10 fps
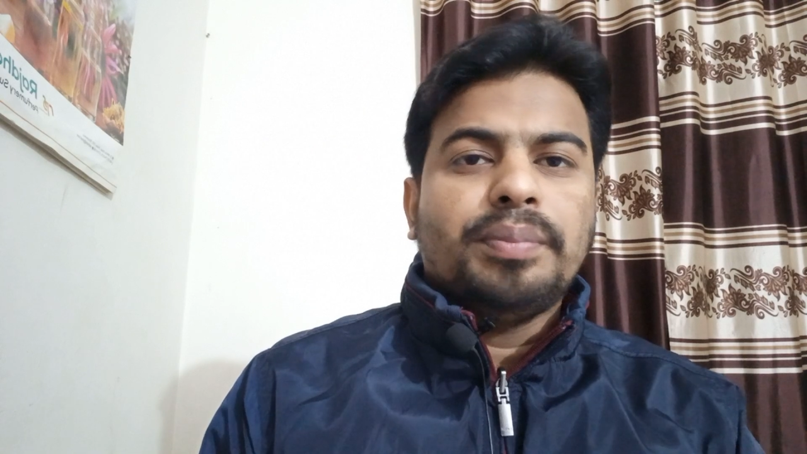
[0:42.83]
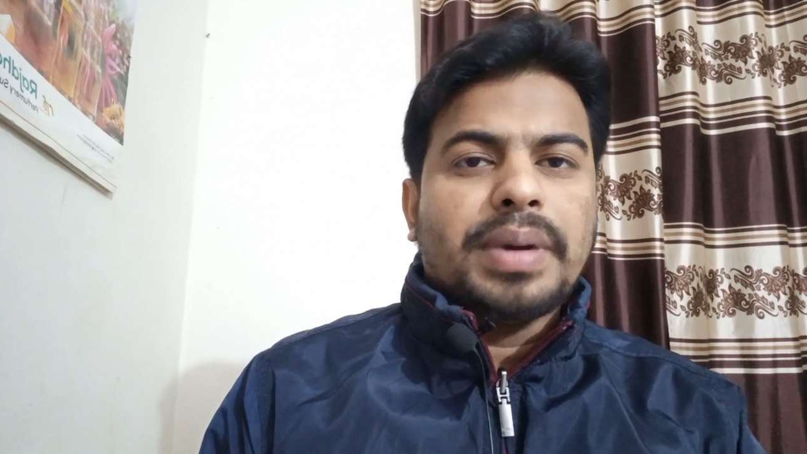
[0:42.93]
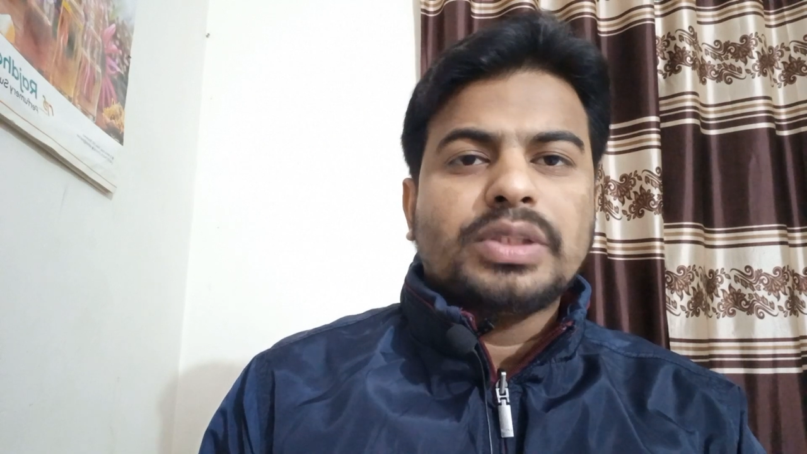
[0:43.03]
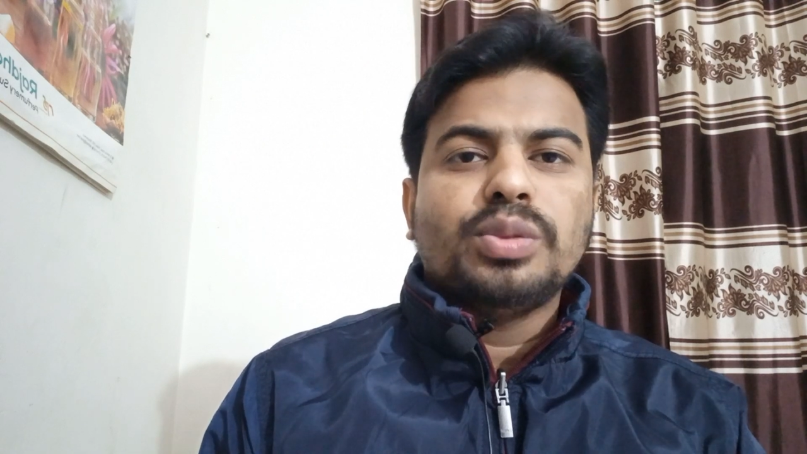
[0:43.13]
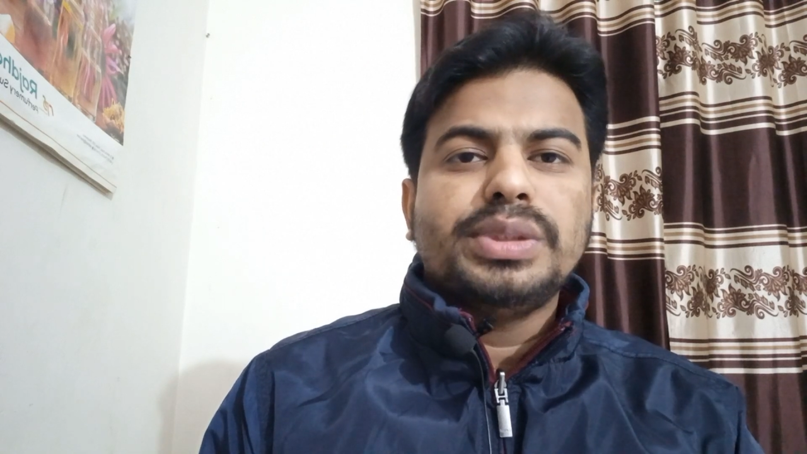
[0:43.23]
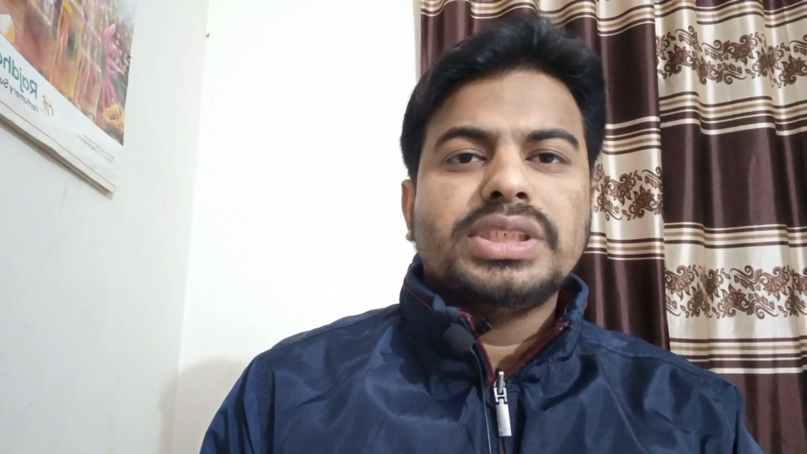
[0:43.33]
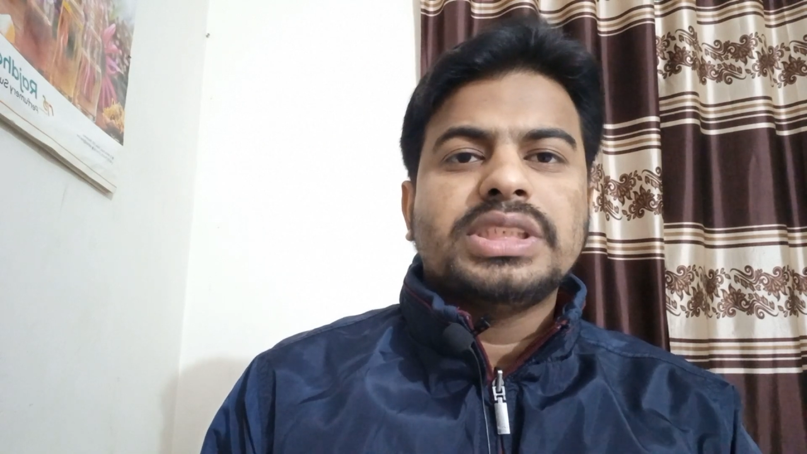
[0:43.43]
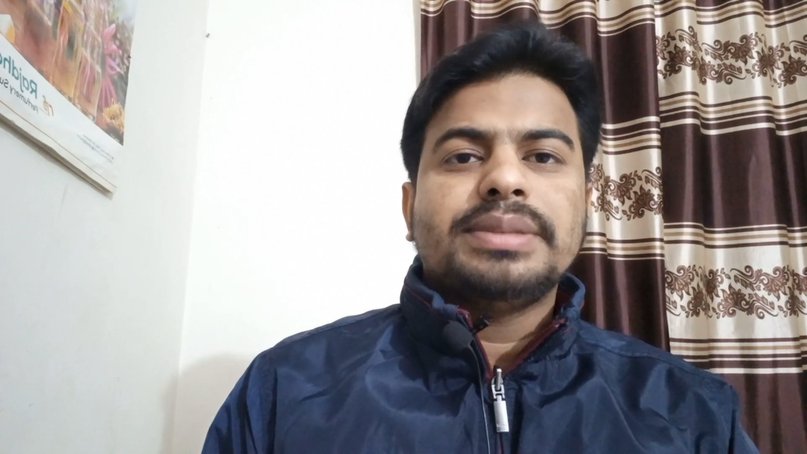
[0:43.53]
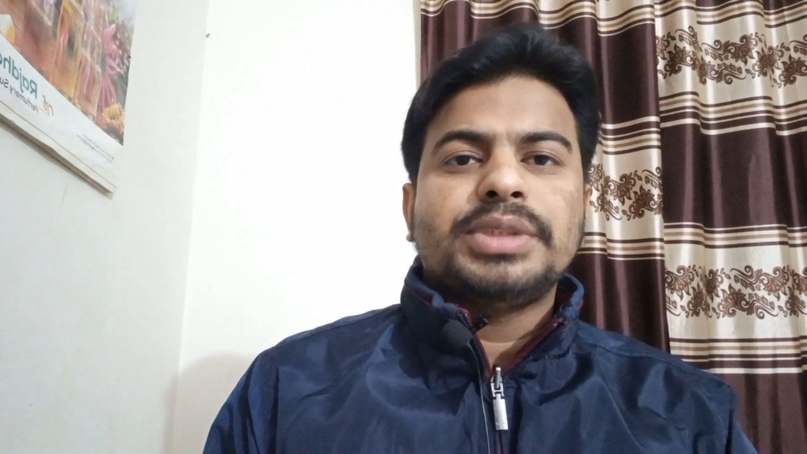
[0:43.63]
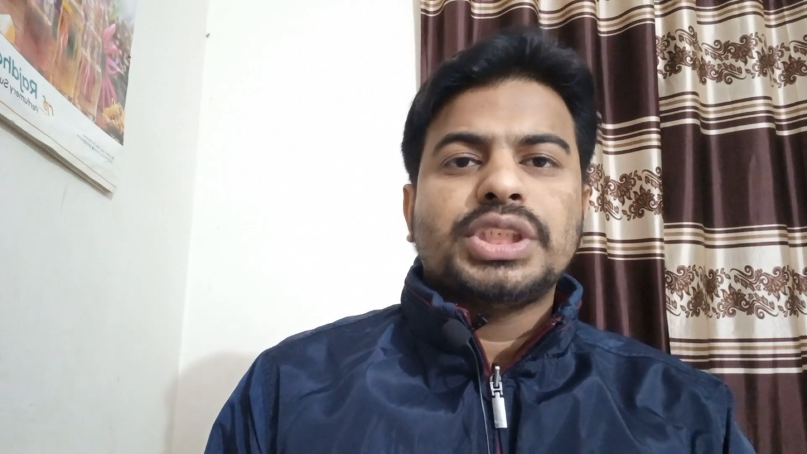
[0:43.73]
প্রাথমিক
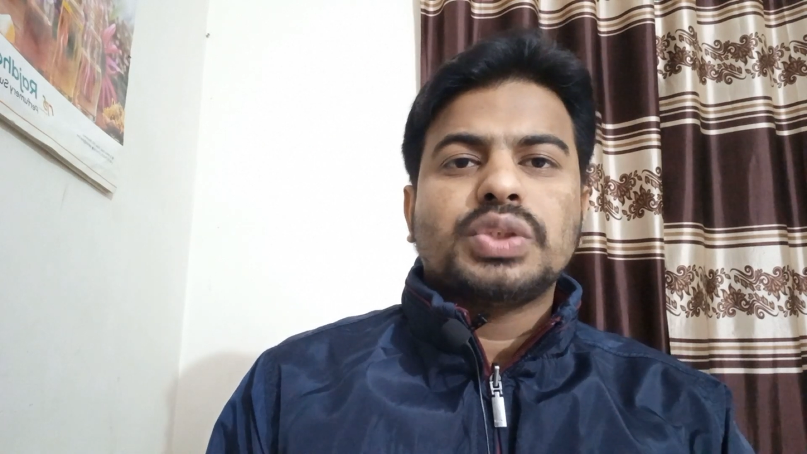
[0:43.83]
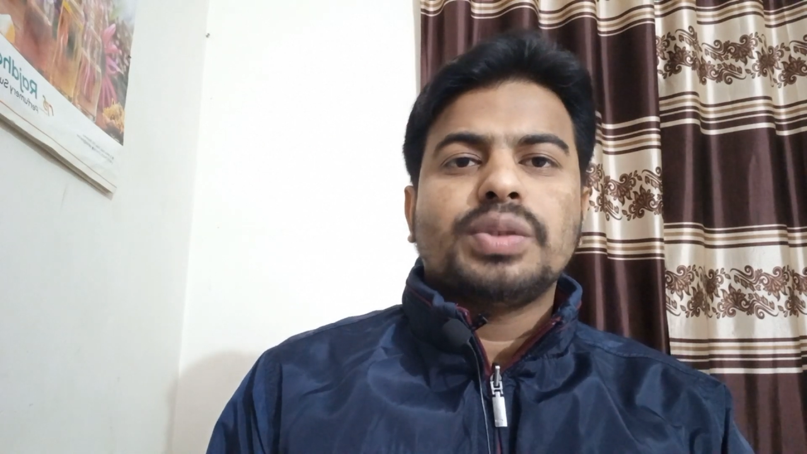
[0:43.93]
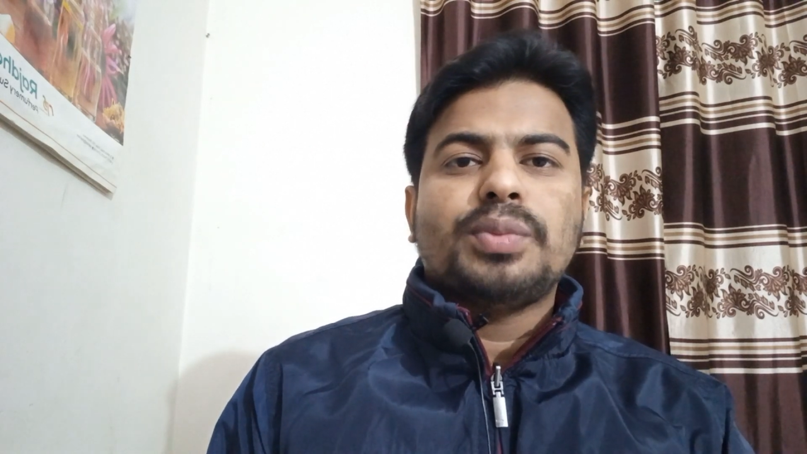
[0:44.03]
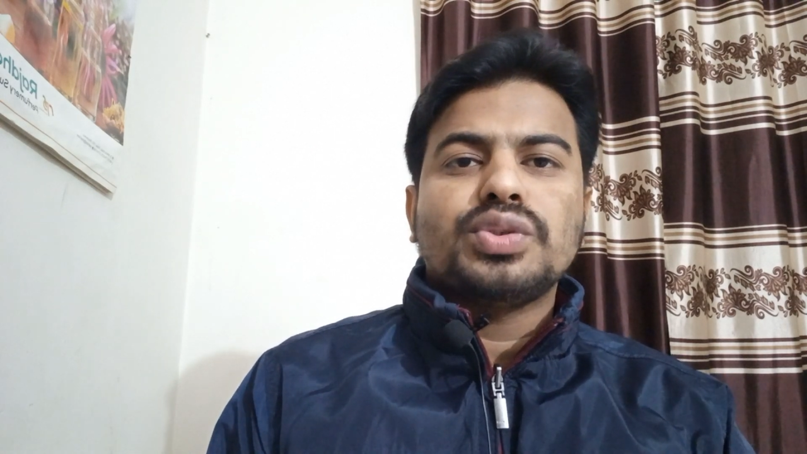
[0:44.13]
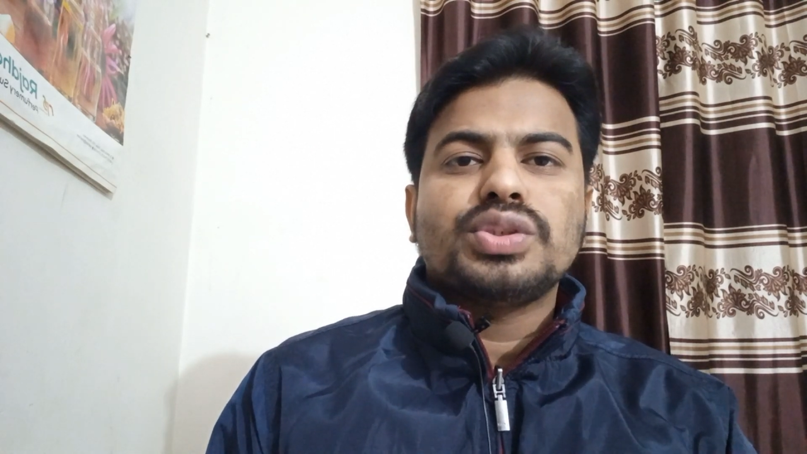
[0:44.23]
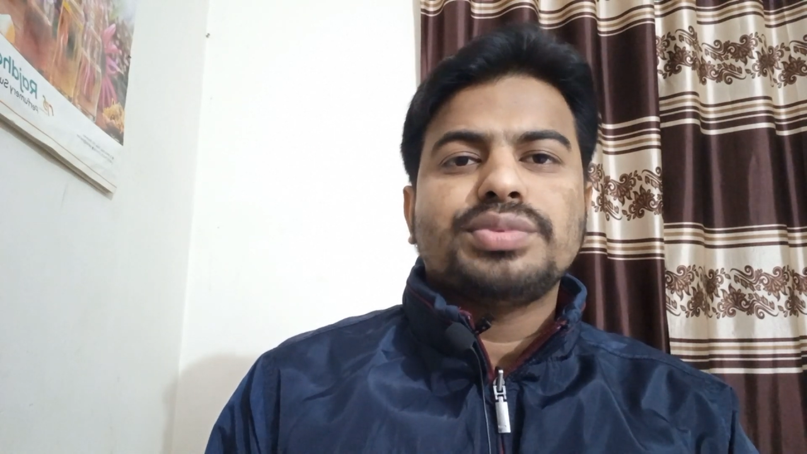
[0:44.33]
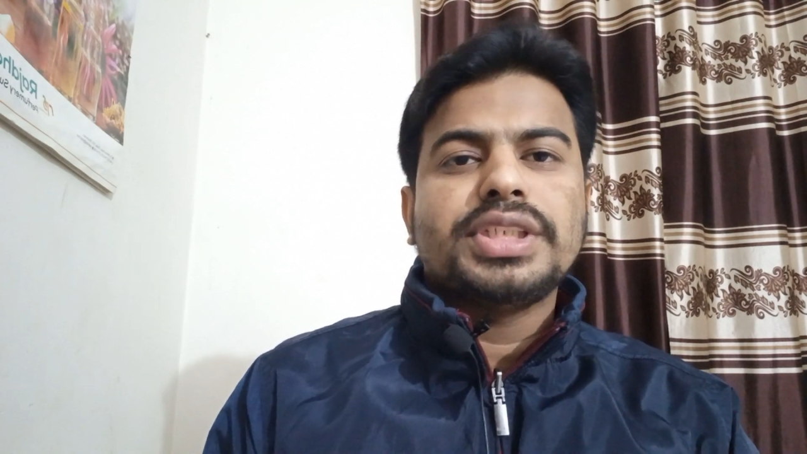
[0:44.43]
যে বিশেষ করে পঞ্চম